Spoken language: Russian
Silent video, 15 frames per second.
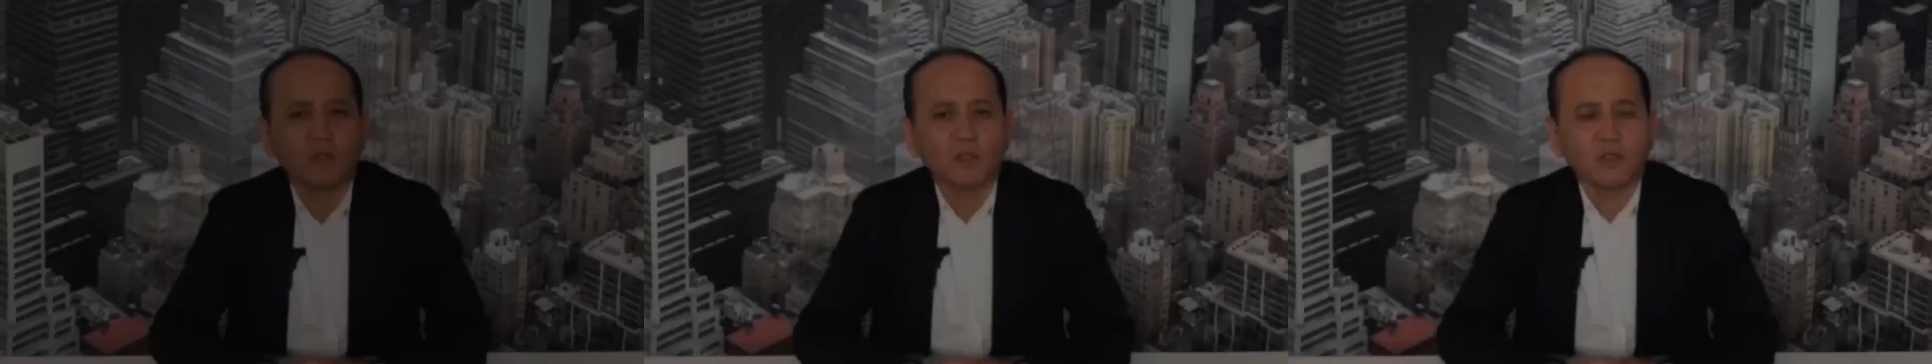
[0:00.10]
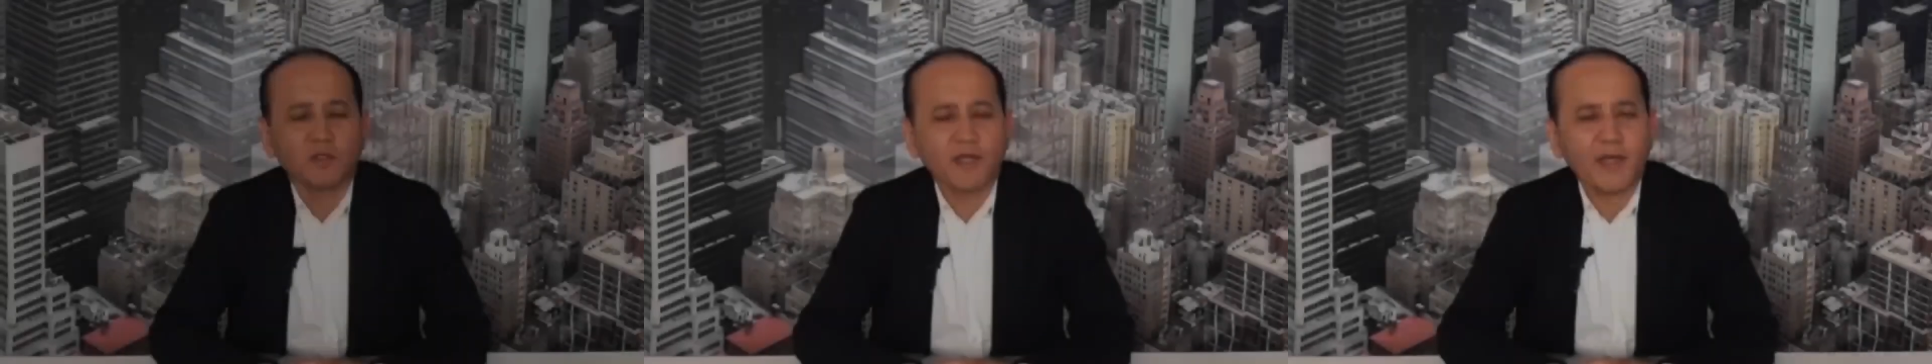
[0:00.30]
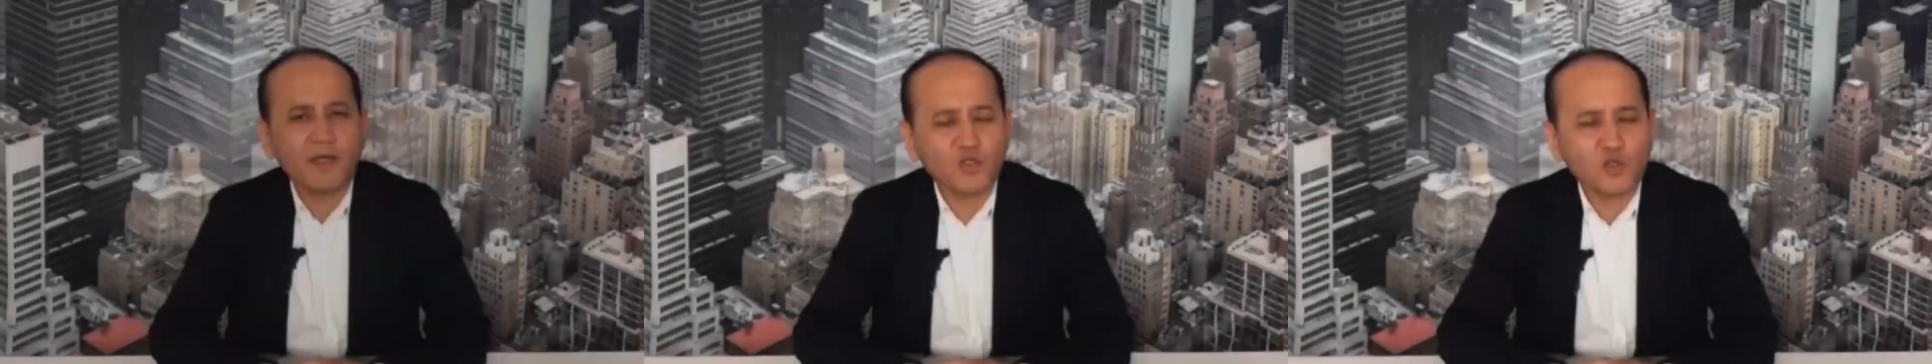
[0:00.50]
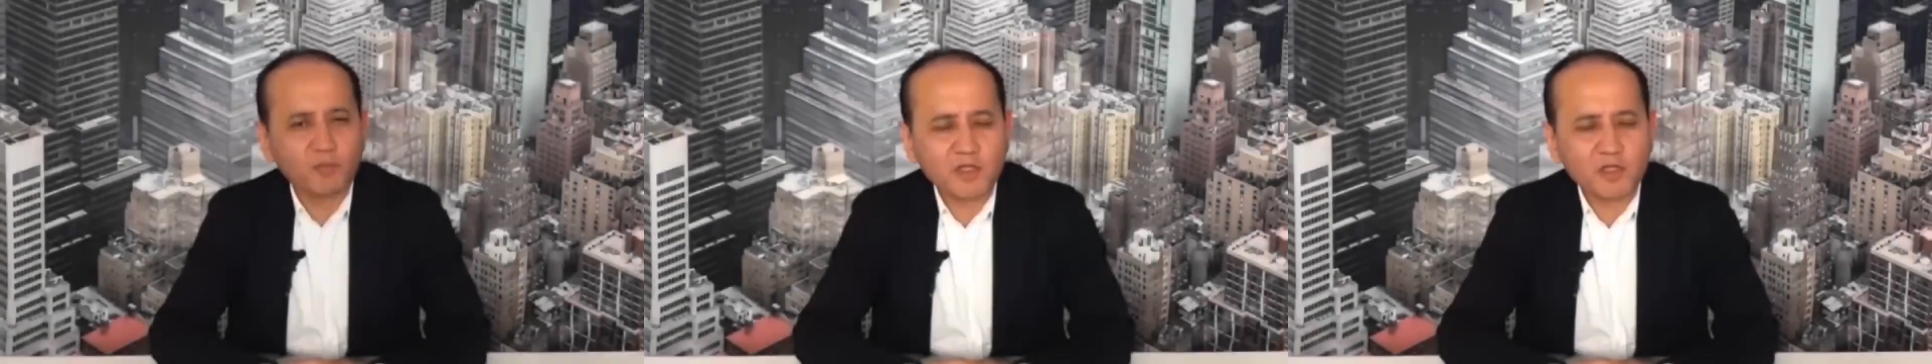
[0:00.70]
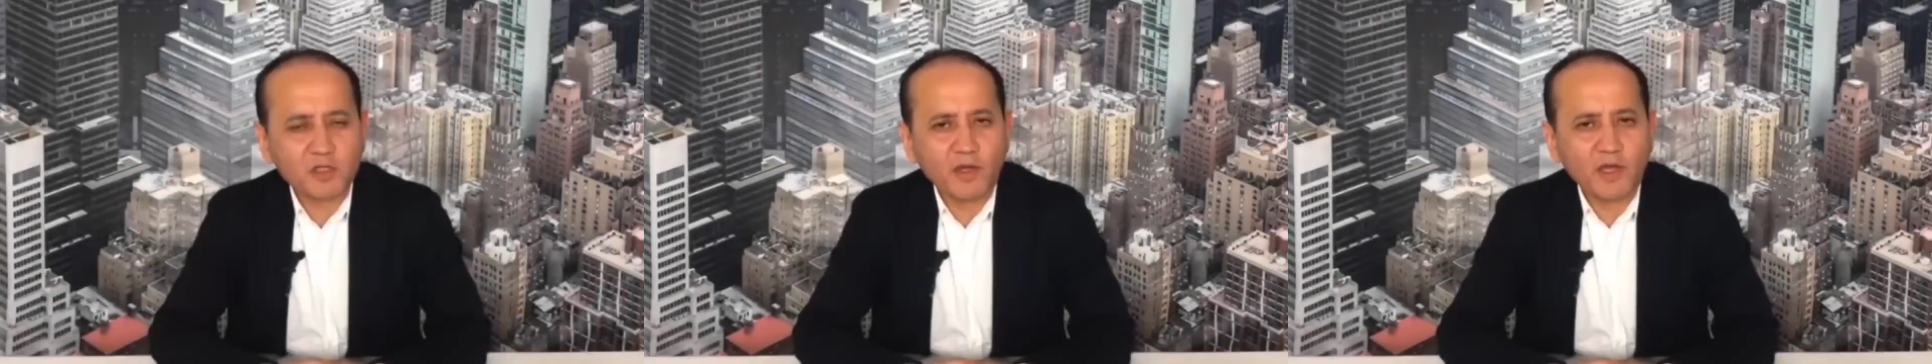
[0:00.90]
Я еще
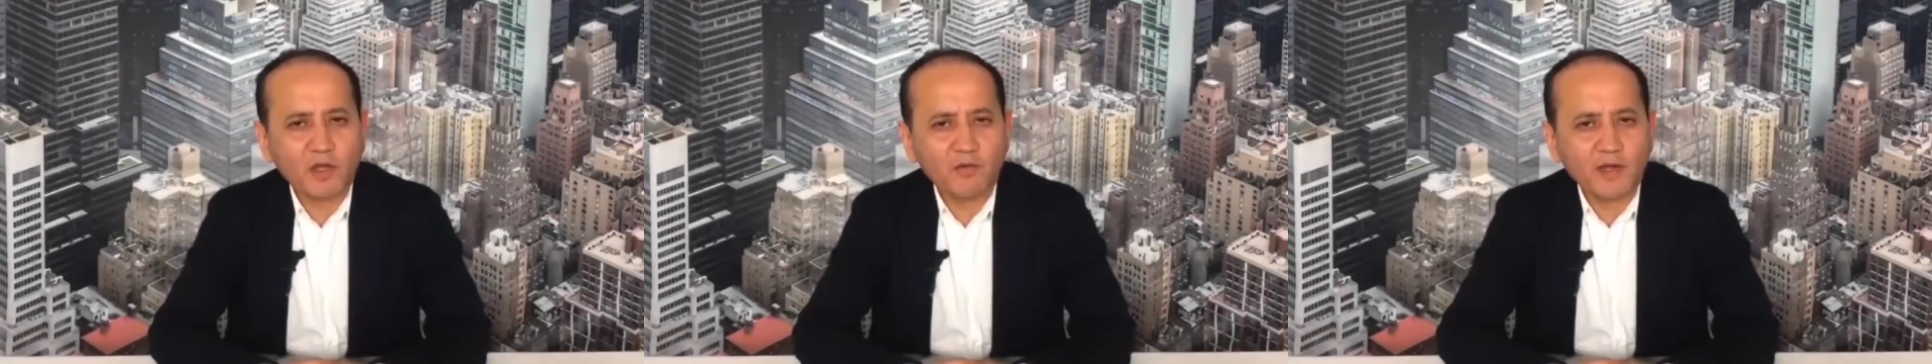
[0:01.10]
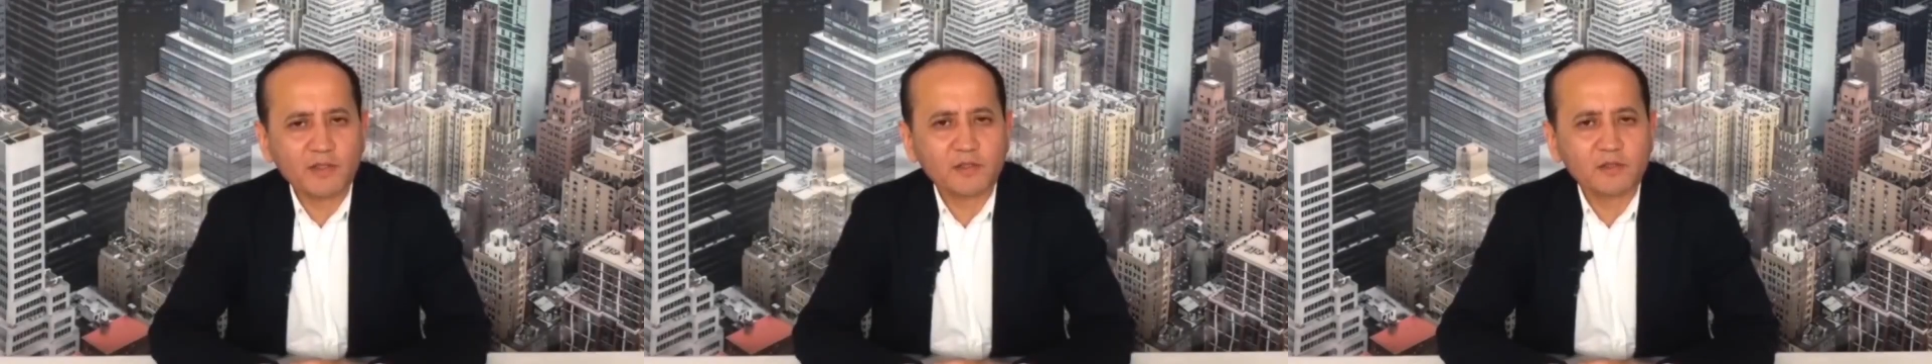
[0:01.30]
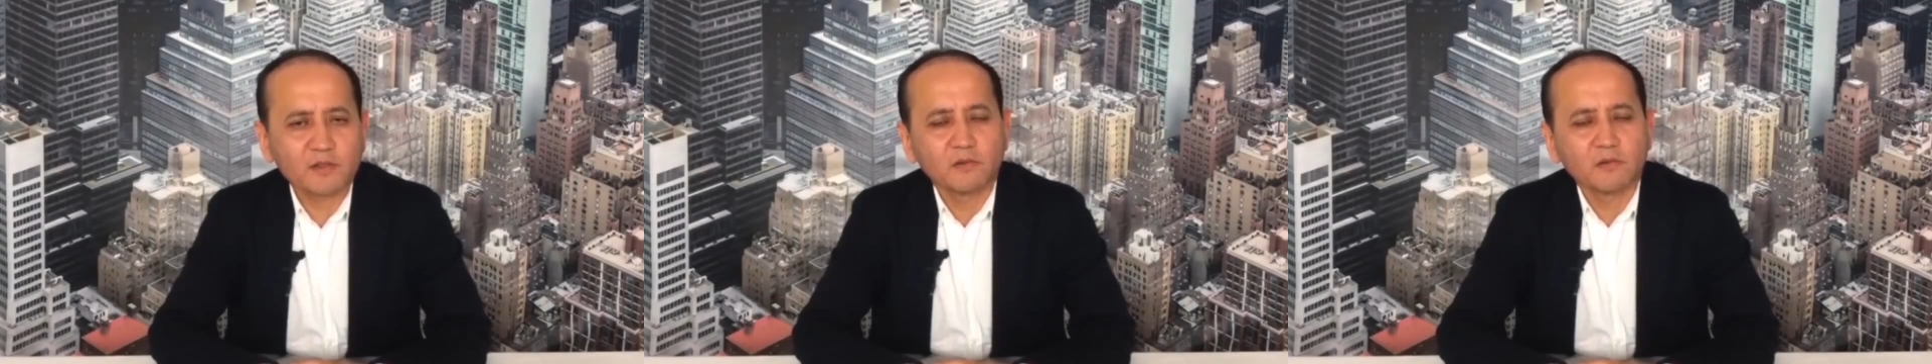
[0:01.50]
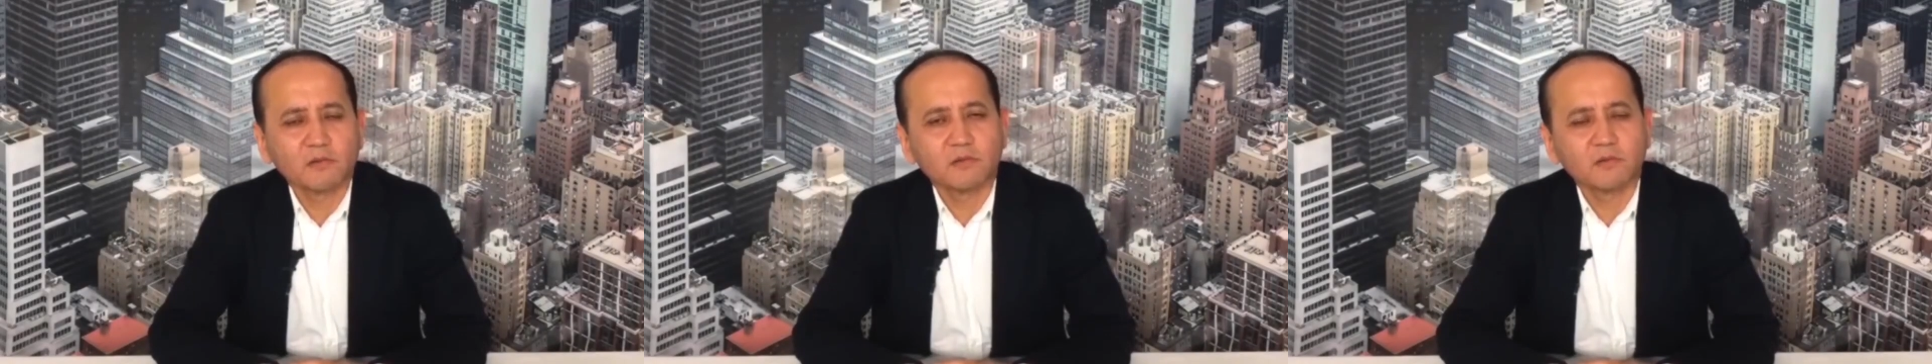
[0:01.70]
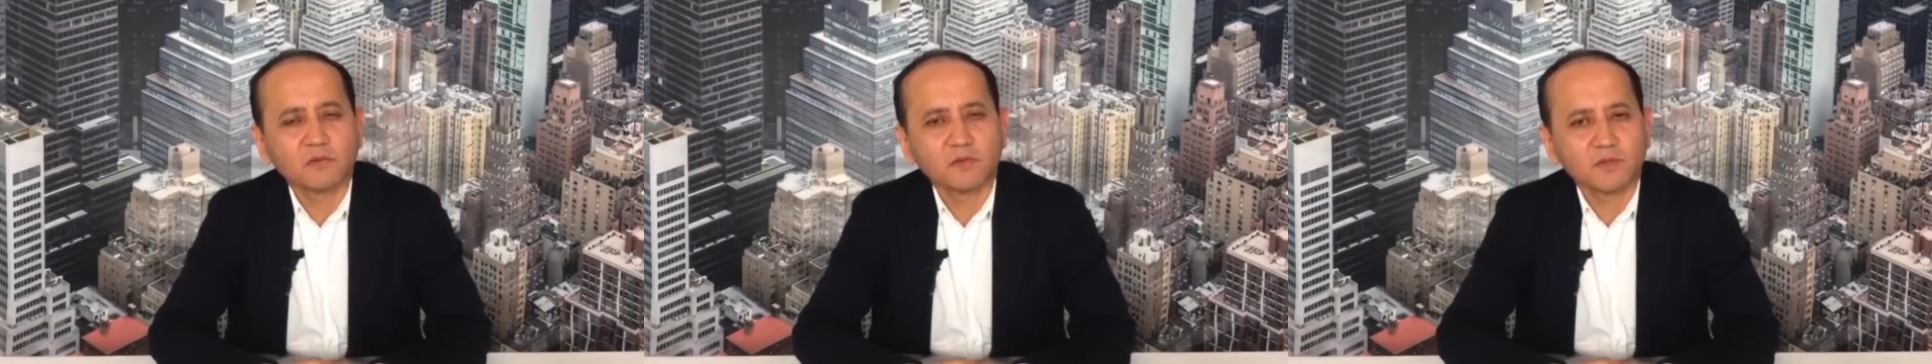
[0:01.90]
призываю вас,
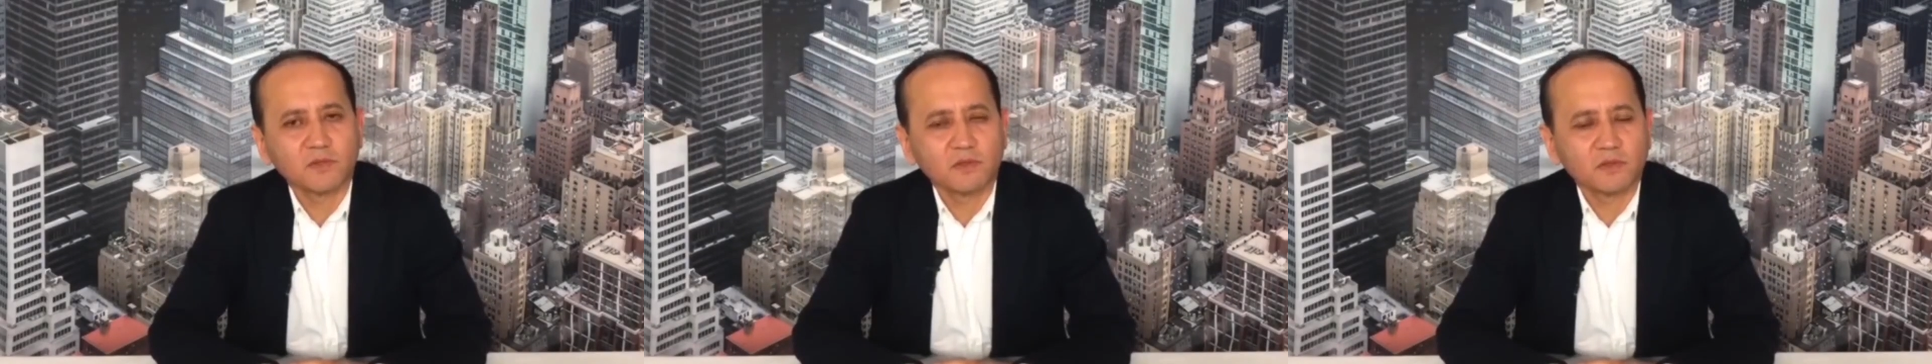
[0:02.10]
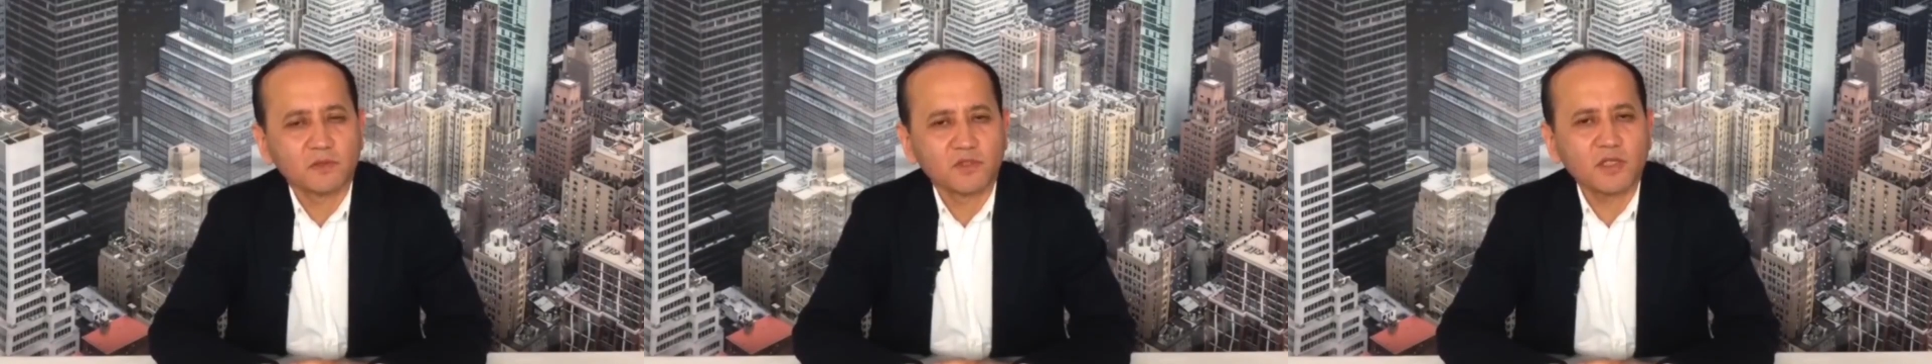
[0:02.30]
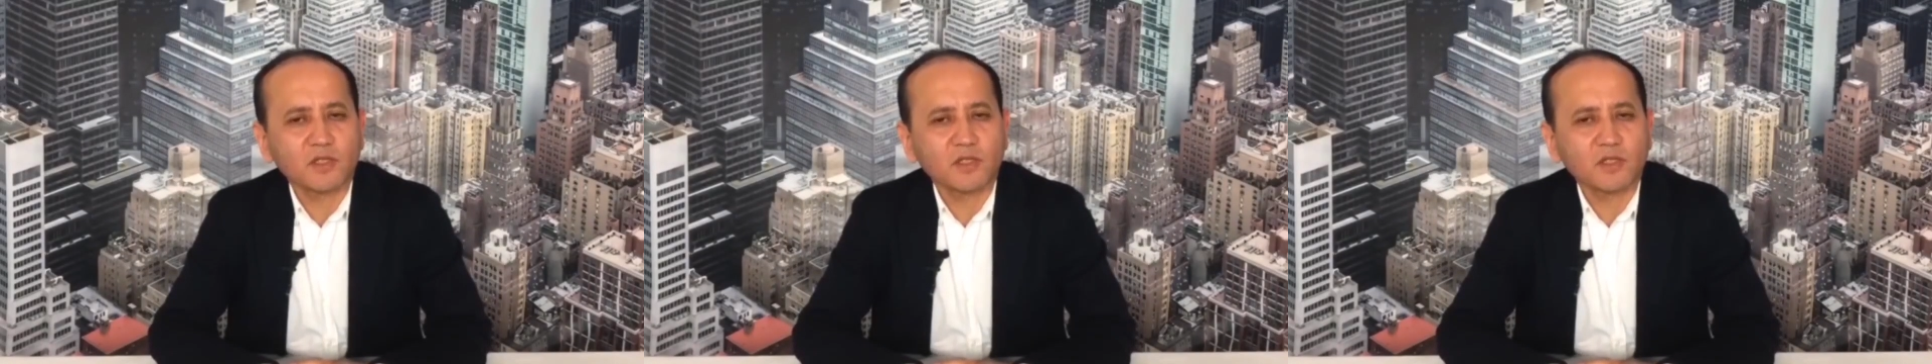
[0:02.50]
те,